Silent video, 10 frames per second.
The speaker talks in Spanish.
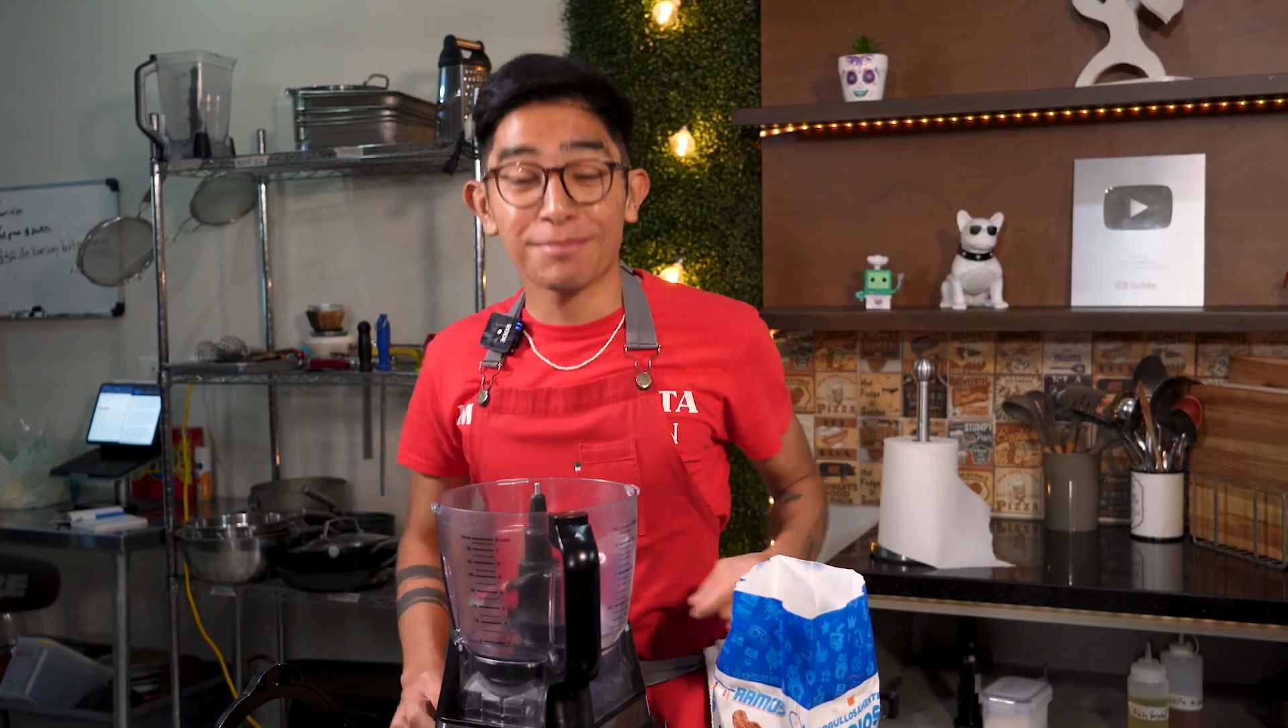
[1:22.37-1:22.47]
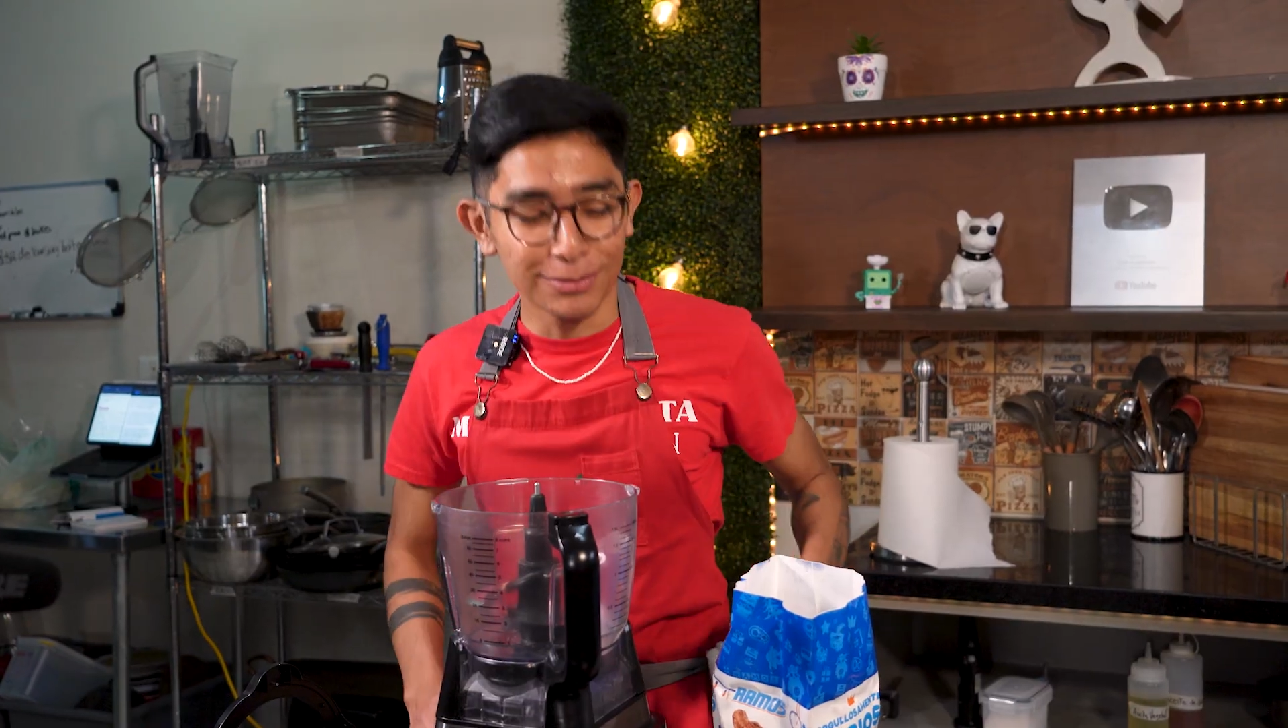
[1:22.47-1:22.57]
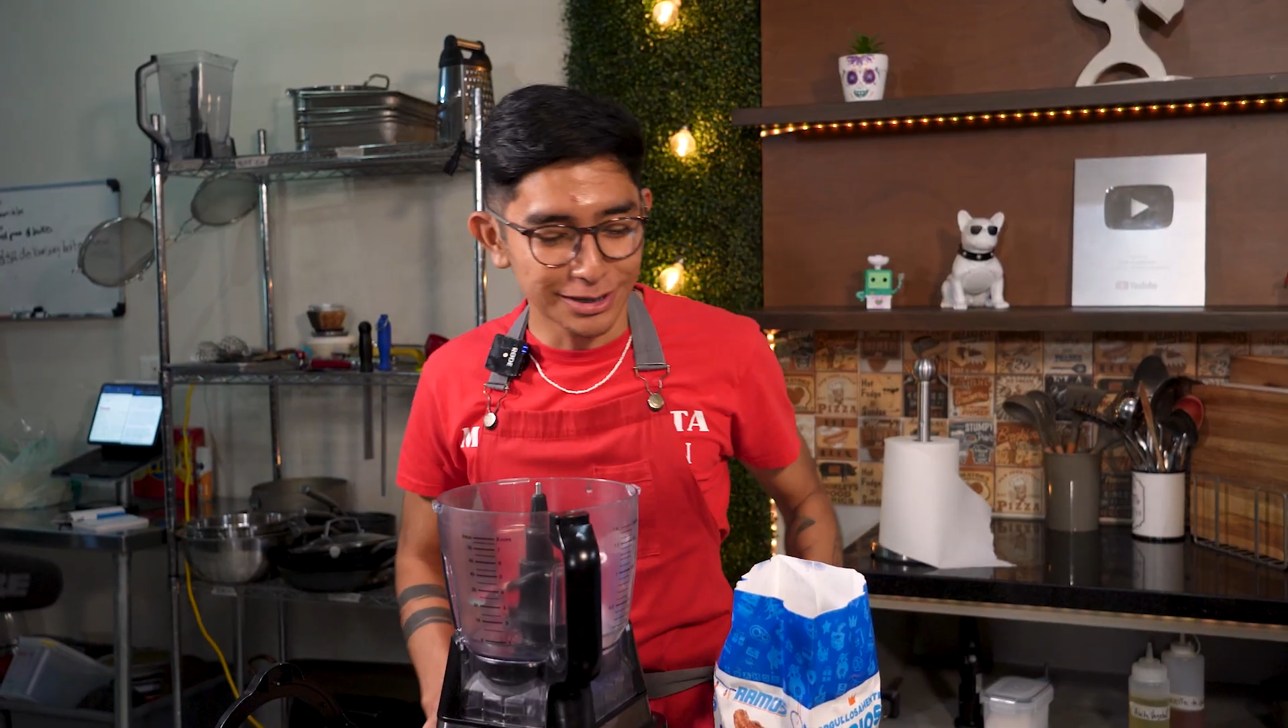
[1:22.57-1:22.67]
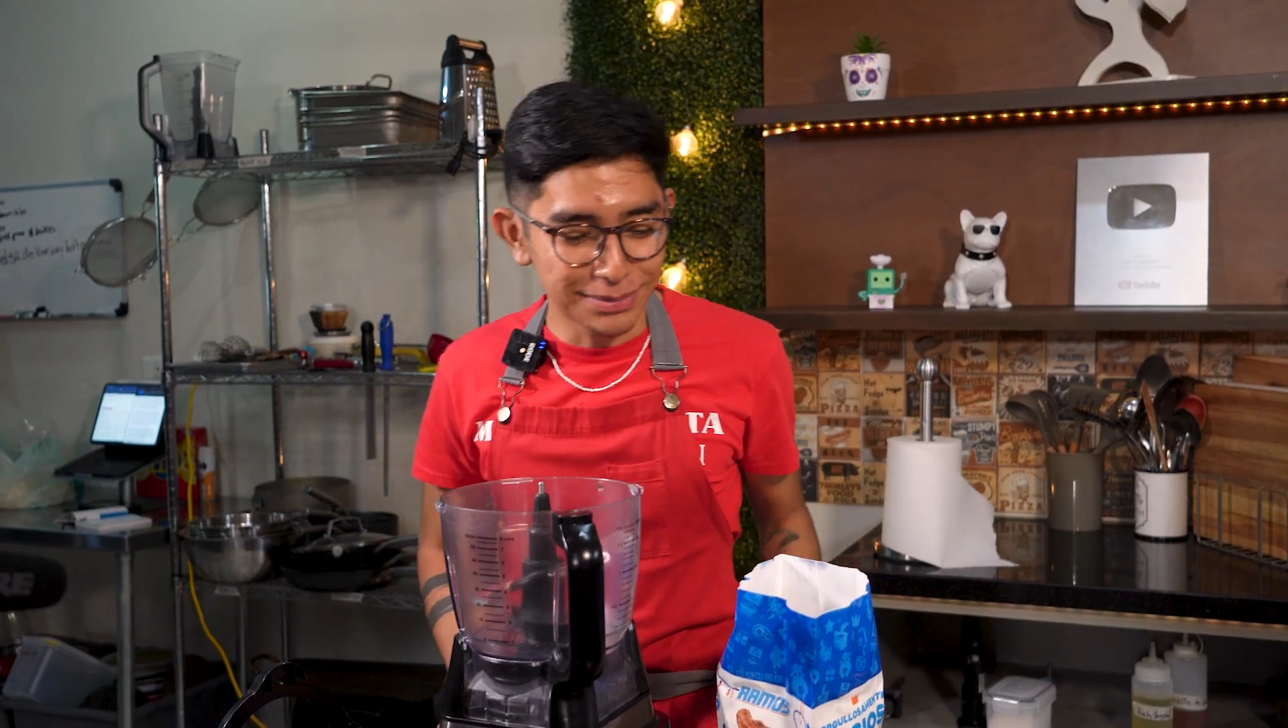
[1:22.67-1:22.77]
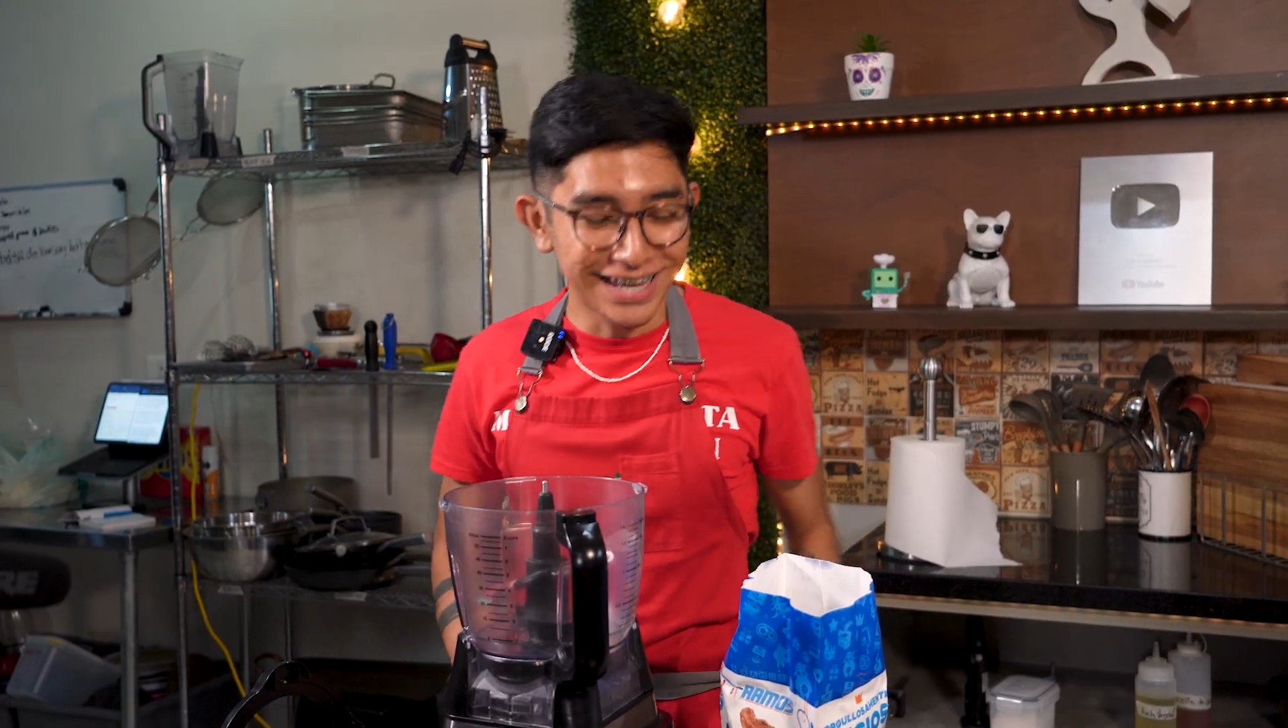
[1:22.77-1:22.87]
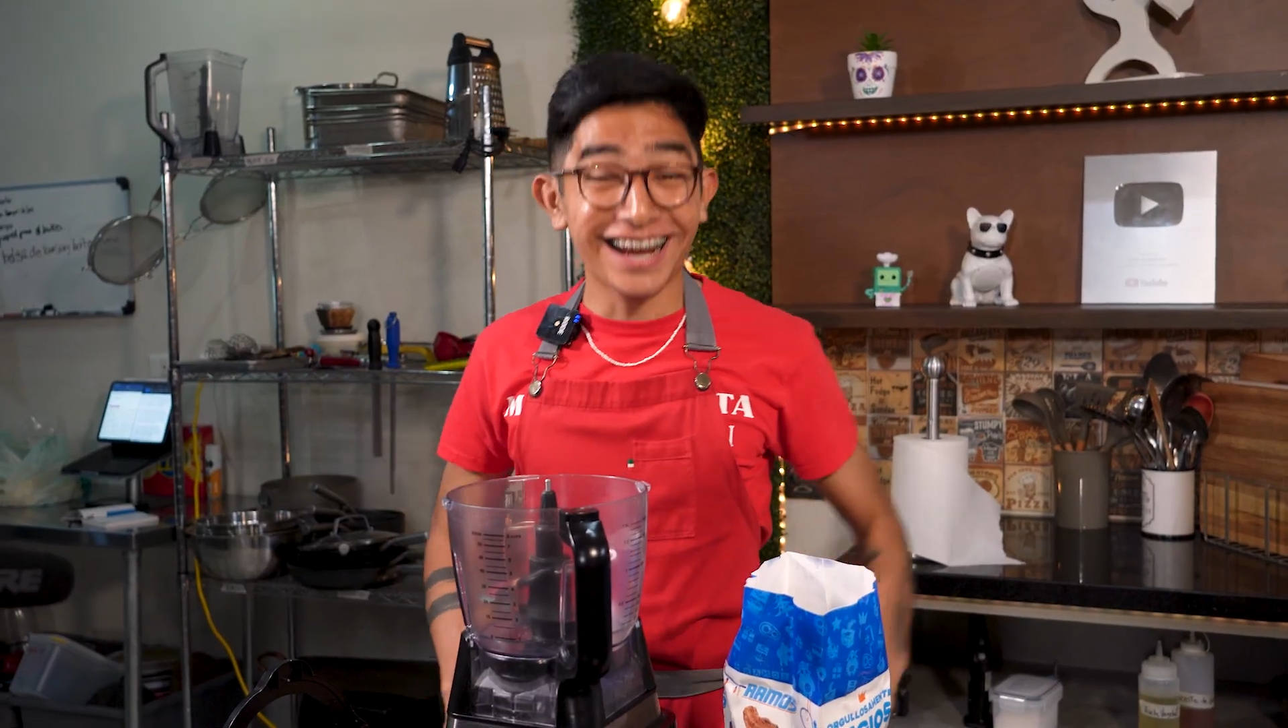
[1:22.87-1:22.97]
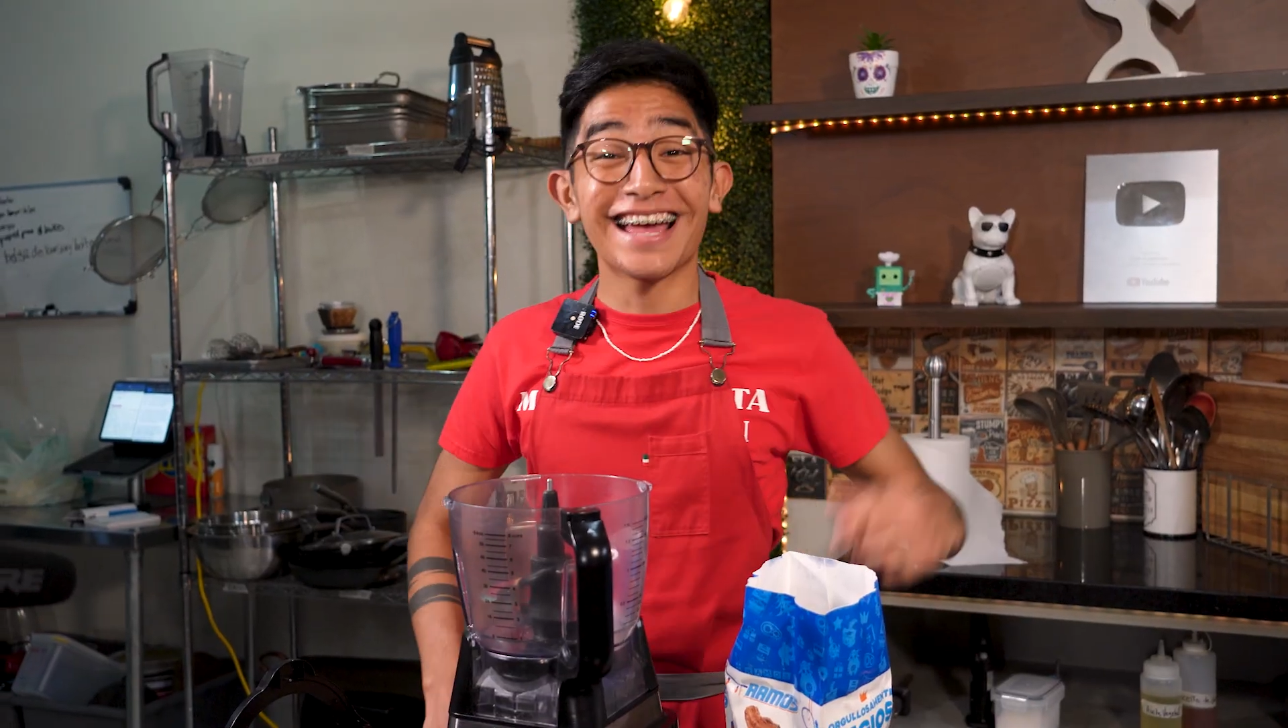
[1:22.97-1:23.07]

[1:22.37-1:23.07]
vamos a picar